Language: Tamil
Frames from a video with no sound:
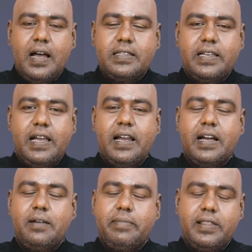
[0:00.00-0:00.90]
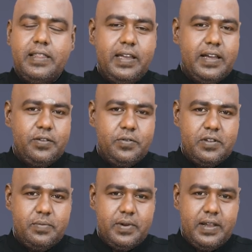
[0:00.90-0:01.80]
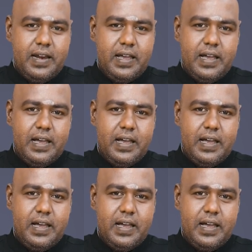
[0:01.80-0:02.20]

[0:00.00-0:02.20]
அச்சய இலக்கண பദ്ധதிங்கிற ஜோதிட முறையில்